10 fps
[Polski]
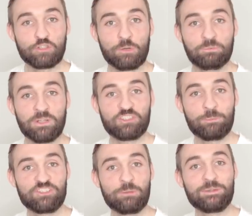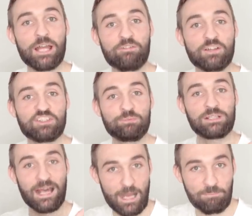stopnia, że będziemy dawać im
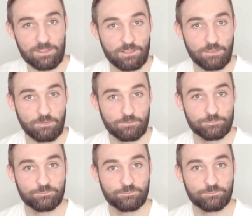karabiny